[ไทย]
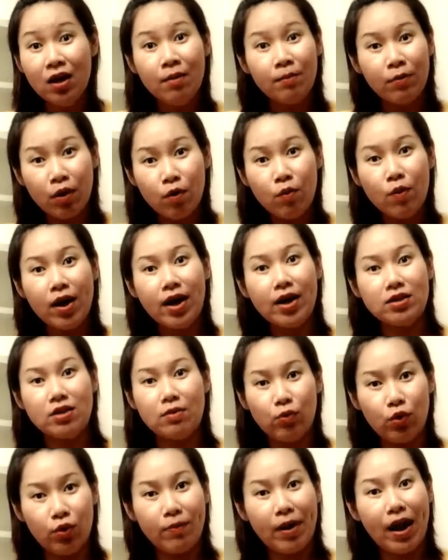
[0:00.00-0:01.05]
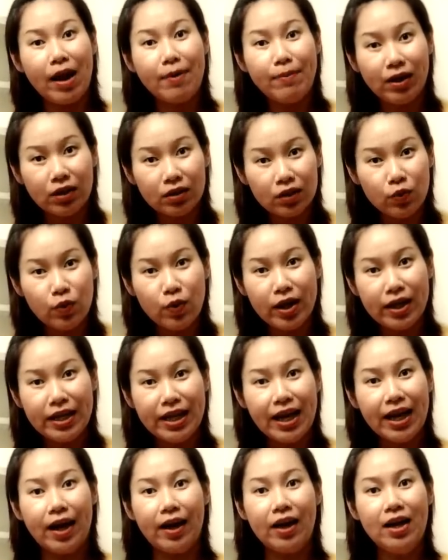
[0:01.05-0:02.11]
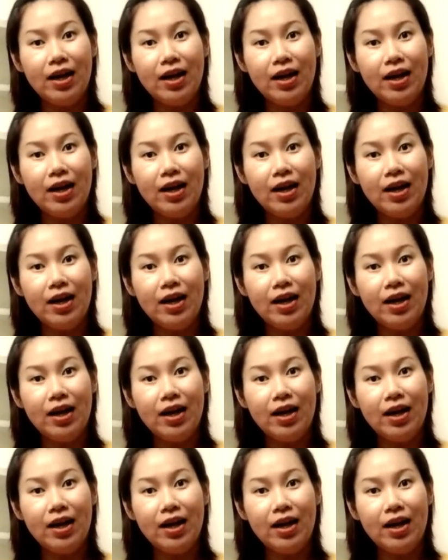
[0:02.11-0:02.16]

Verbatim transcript: เพราะว่าสมุนไพรบางตัวเนี่ย